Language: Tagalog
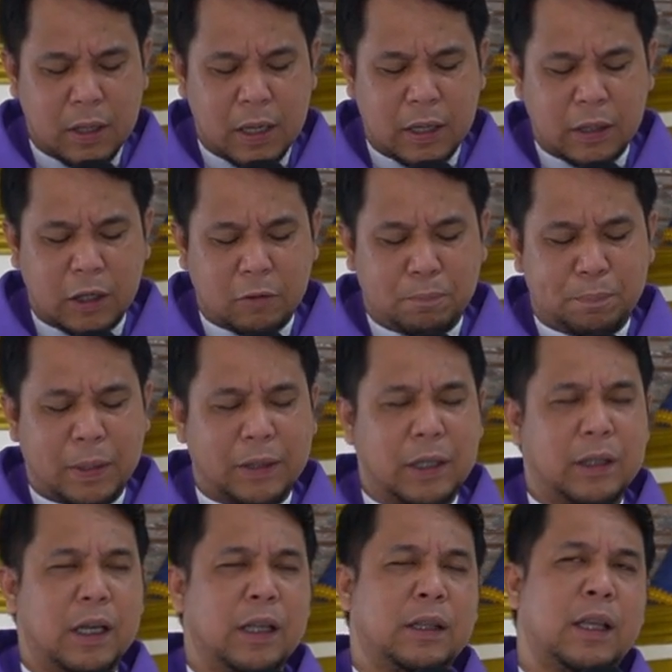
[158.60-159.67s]
Akit
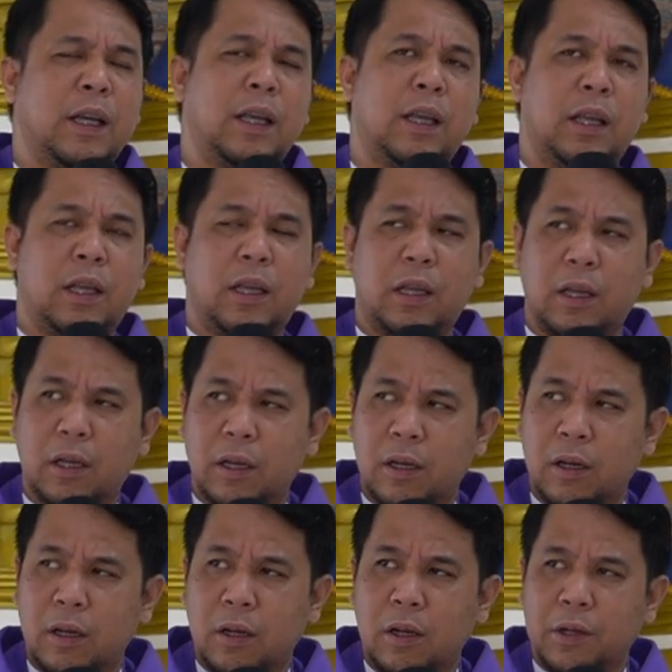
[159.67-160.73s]
pati daytay
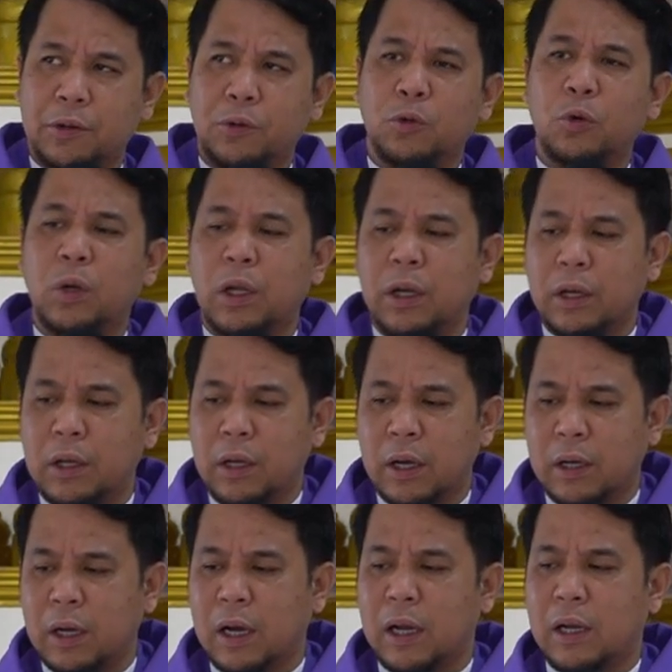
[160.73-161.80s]
ulag
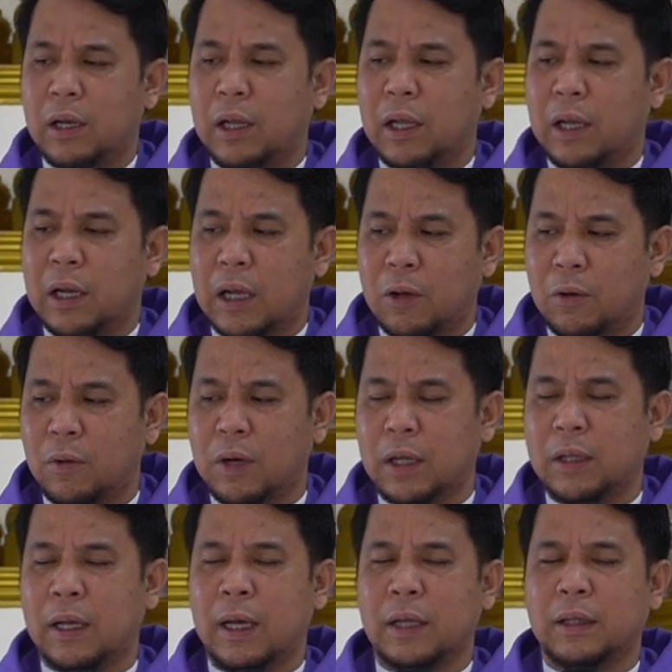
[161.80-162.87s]
nga nangalilaw
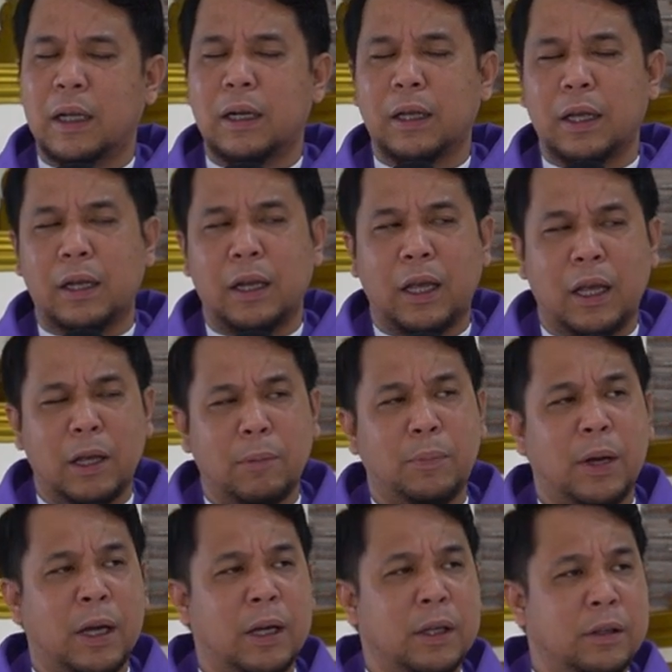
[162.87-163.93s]
kada adan kini
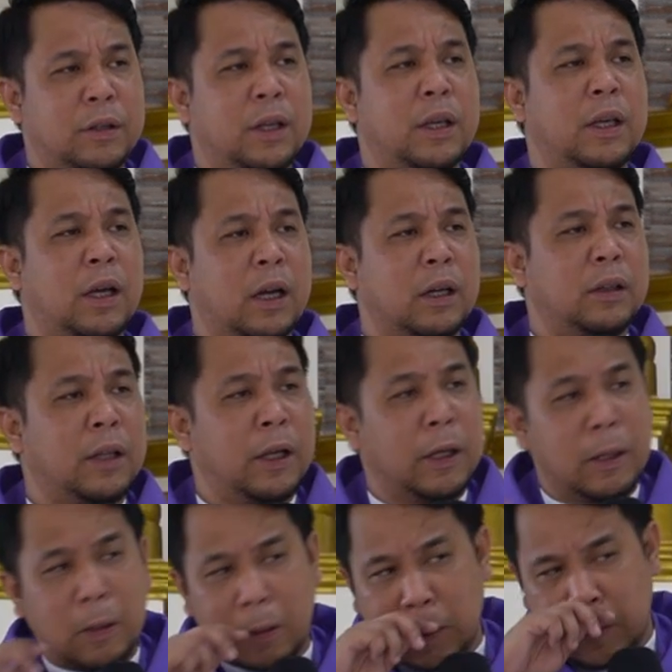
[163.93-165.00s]
Eva jay
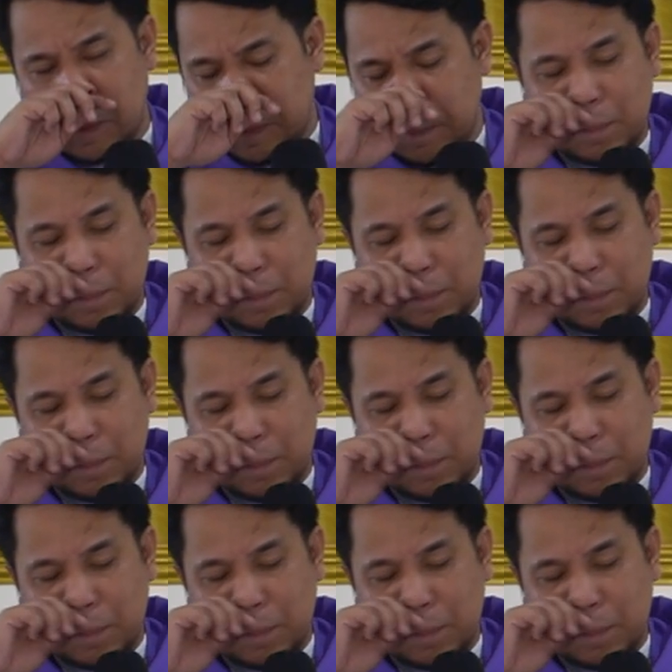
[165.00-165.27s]
hardin,